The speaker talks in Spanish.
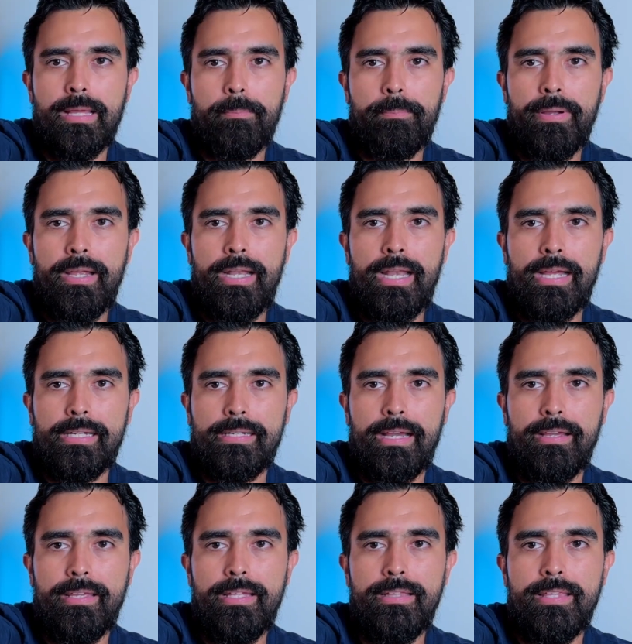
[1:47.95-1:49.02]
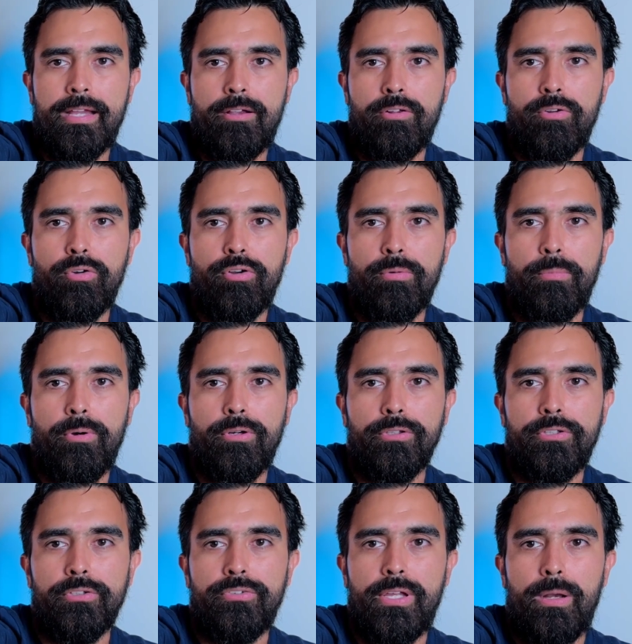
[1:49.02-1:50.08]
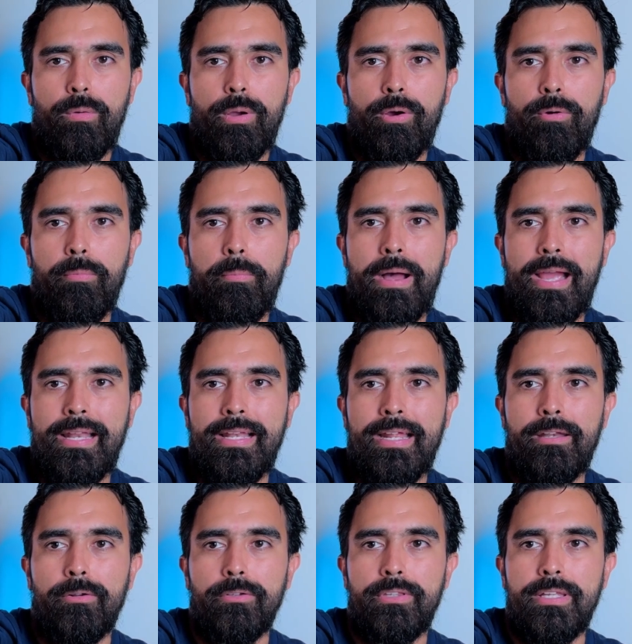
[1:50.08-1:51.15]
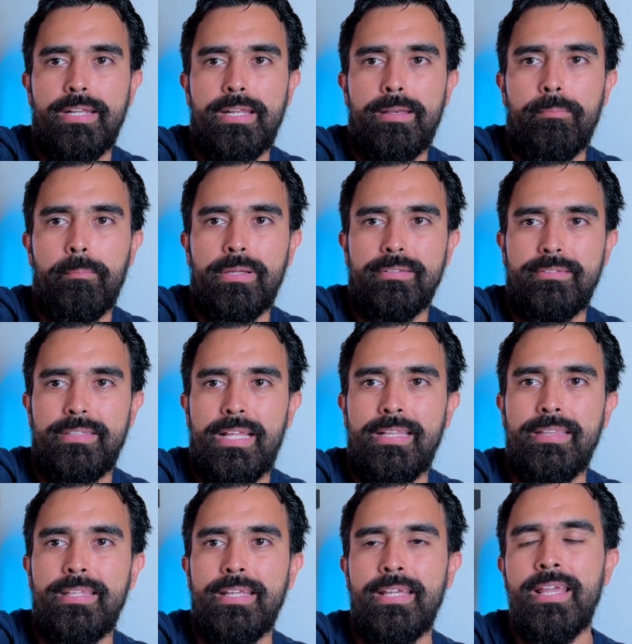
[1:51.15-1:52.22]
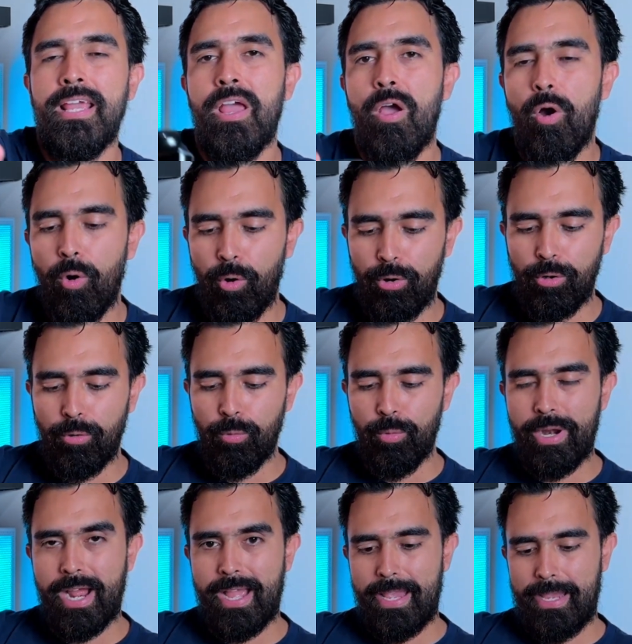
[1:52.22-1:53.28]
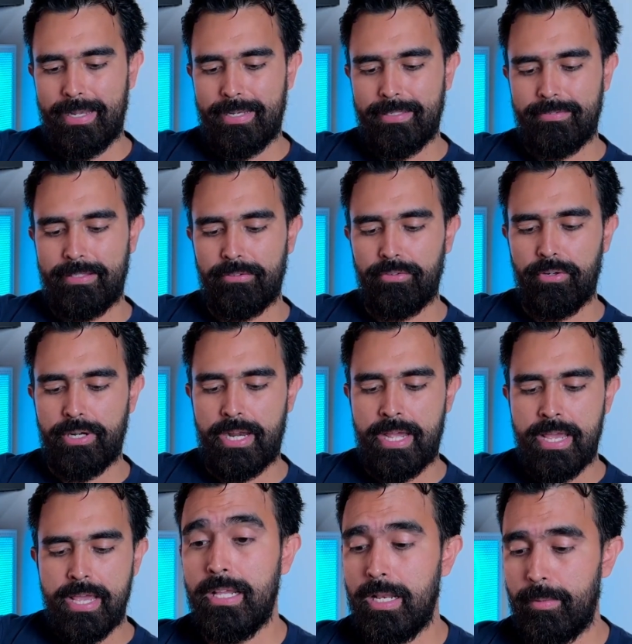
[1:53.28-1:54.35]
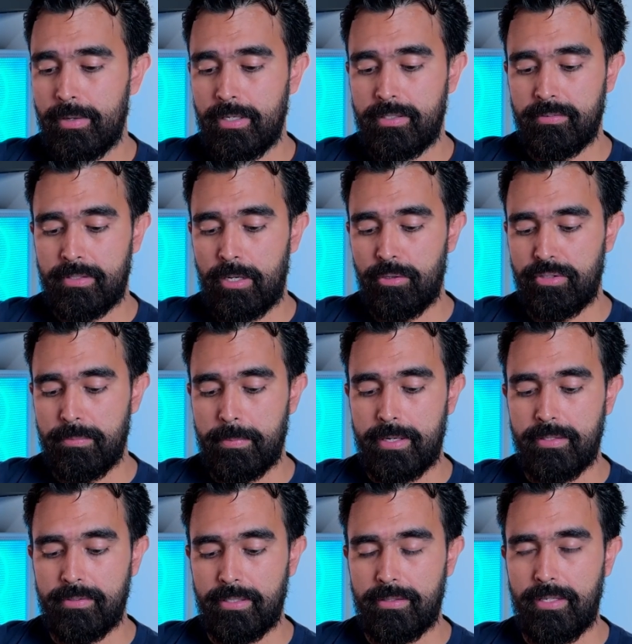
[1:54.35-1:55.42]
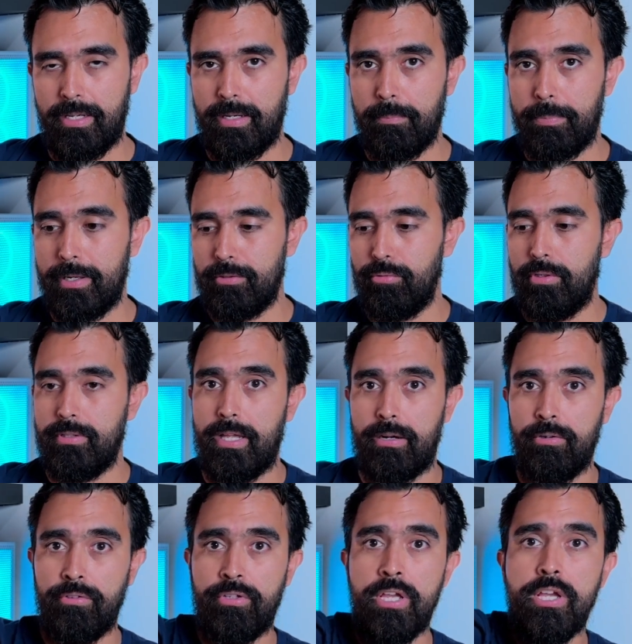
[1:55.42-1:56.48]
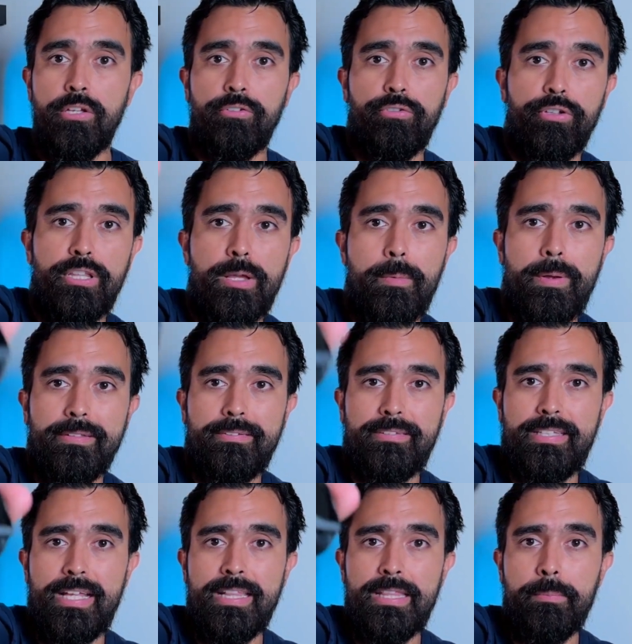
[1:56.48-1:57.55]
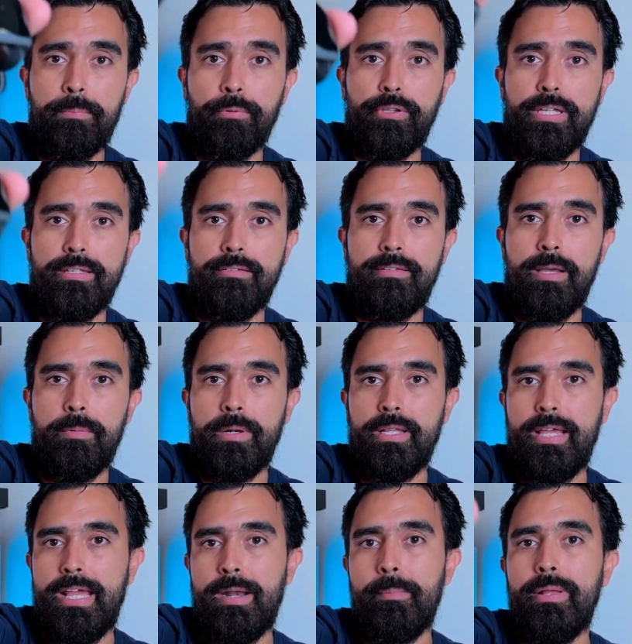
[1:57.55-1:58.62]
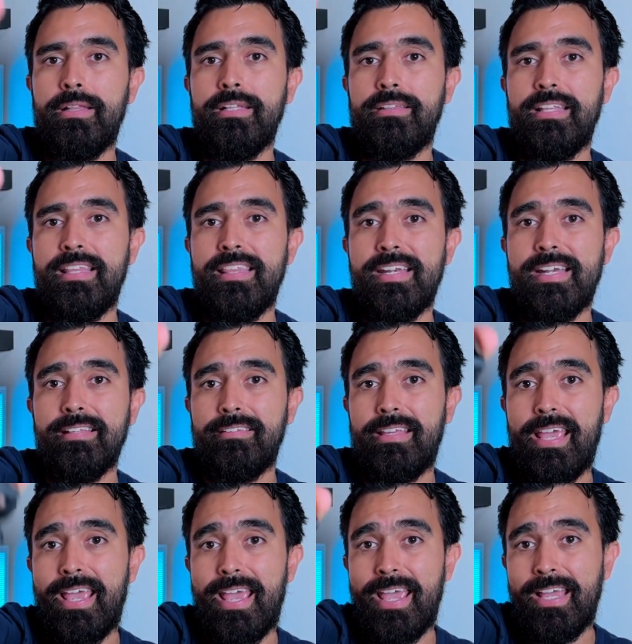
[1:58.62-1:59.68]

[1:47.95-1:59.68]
tapa de la cajita, no como otros que luego bailan o tienen bastante holgura en esta zona y la verdad es que los imanes que tiene para sujetarlos son de bastante potencia, verdaderamente tendrías que